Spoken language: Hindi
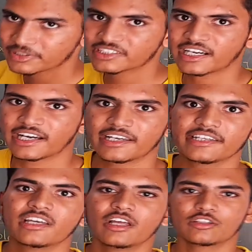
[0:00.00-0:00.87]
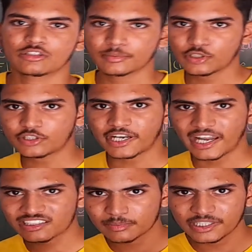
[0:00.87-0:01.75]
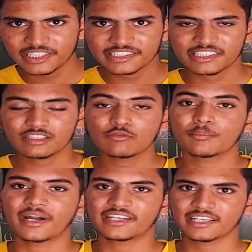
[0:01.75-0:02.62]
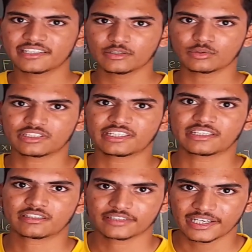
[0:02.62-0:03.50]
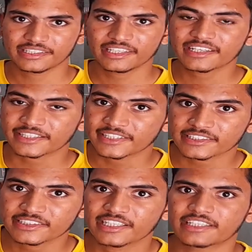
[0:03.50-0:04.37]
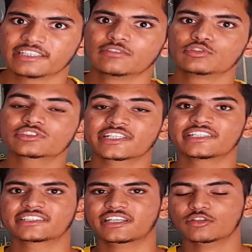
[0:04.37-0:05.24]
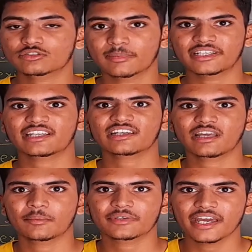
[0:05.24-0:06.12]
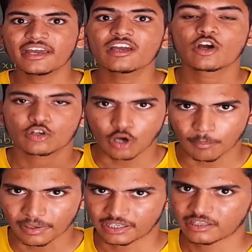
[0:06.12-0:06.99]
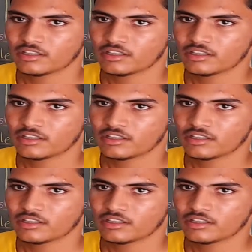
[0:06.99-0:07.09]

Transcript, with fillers: अभी दिखाया ही तो उसमें जो ट्रैक्स बनी रहती है ना वो मेटल की होती हैं यानी कि कंडक्टर की उस कंडक्टर उस मेटल का नाम क्या है कॉपर